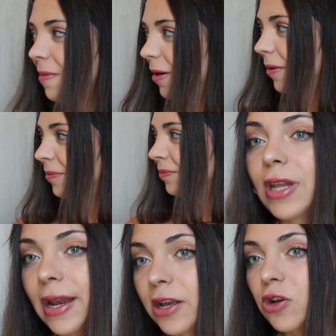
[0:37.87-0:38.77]
Değil mi?
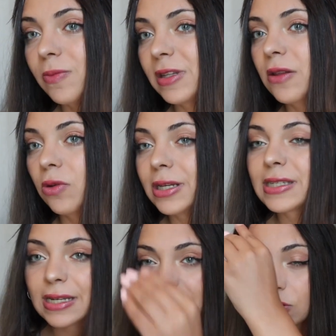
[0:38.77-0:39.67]
Türkler ekonomiden dolayı
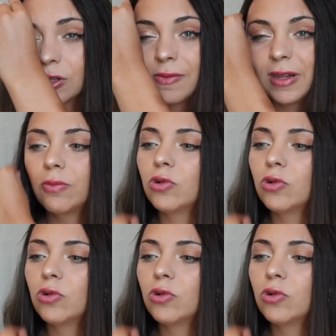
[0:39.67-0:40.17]
stresli olabilir.